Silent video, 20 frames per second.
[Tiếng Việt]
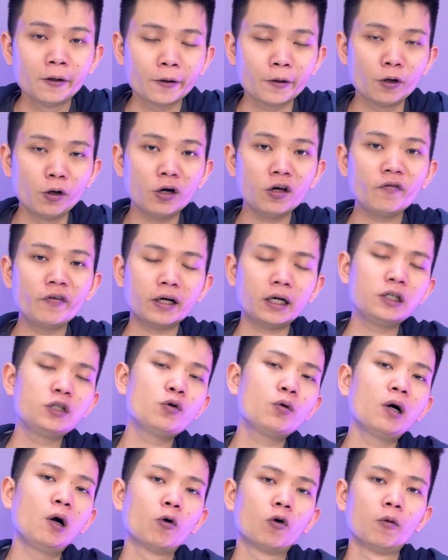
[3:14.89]
Đó là về các
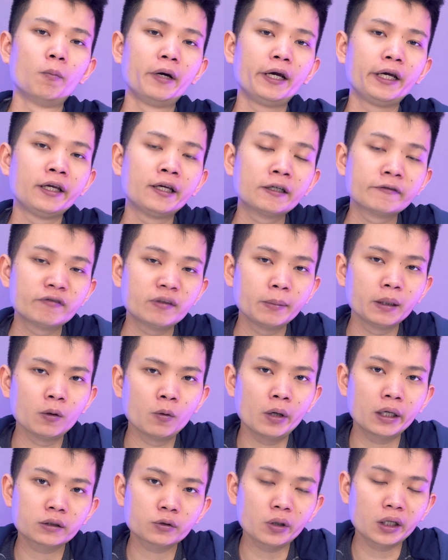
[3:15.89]
nhu cầu của mình và mình
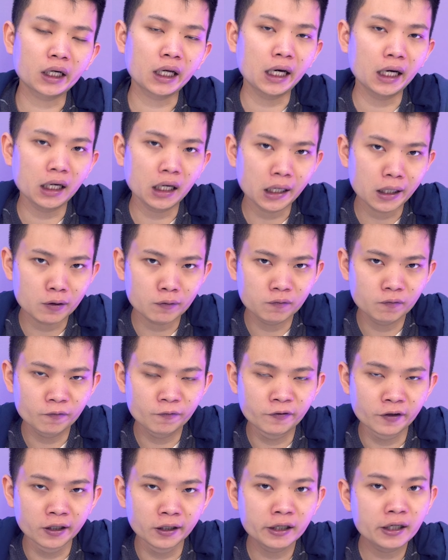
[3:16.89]
hoàn toàn hài lòng
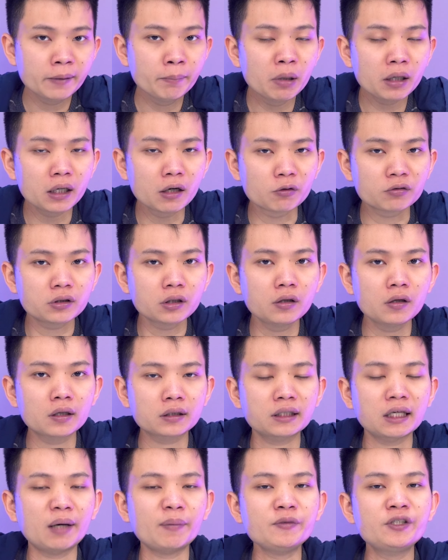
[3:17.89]
với mức đầu tư là
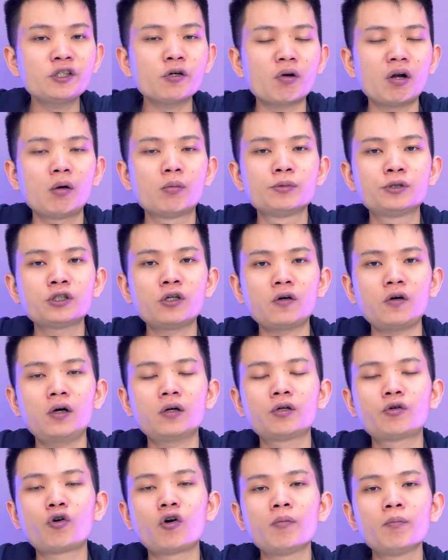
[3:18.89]
tám triệu đồng cho
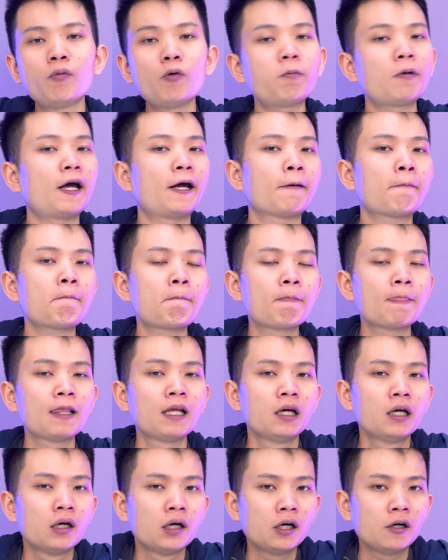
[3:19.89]
con Chromebook này.
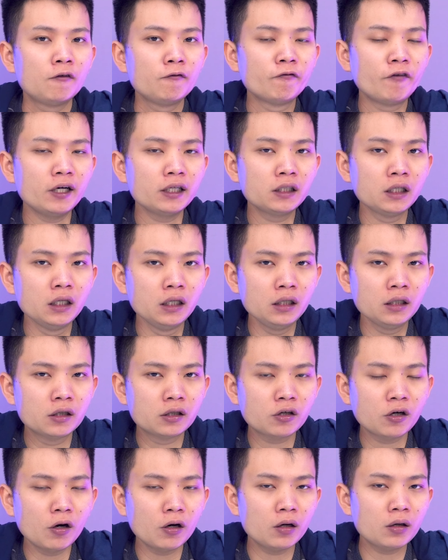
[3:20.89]
Vậy thì
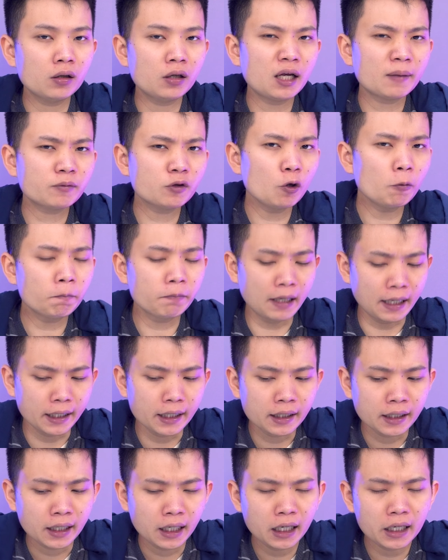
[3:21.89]
con laptop
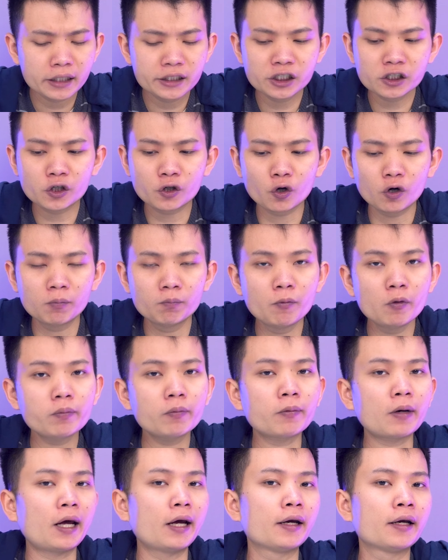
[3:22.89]
này hay chiếc
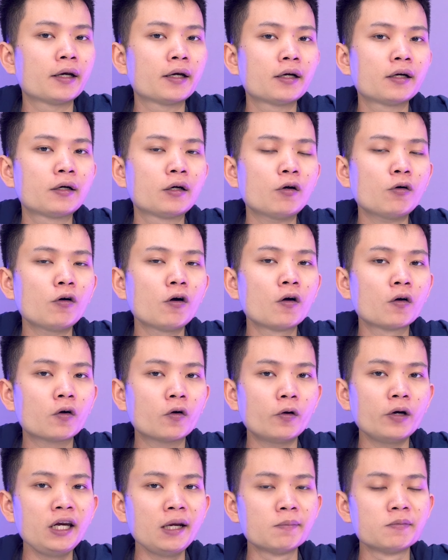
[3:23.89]
Chromebook này nó còn
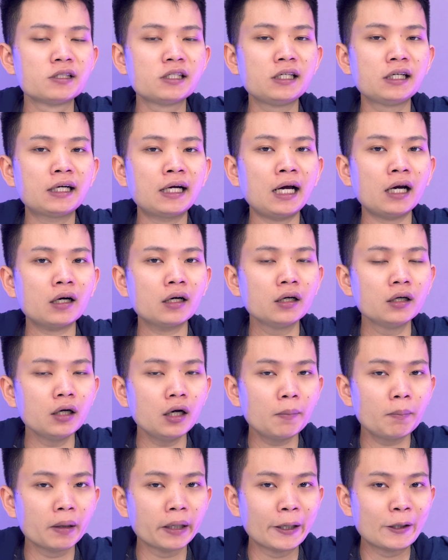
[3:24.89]
có điểm gì khác
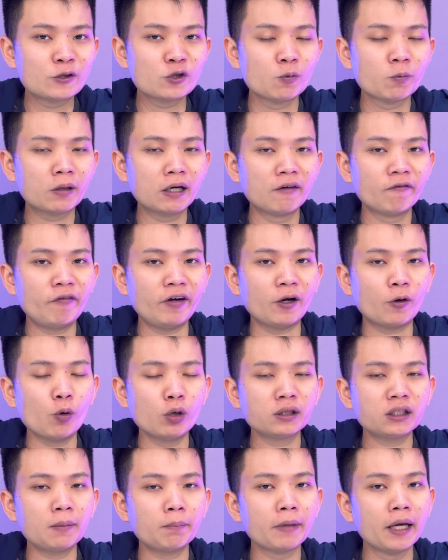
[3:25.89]
nữa mà người dùng cần phải
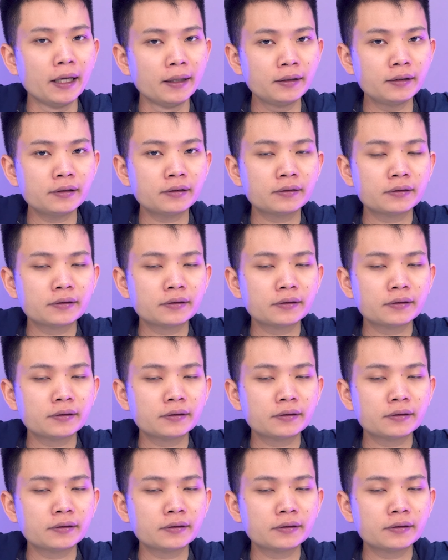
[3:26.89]
quan tâm đến?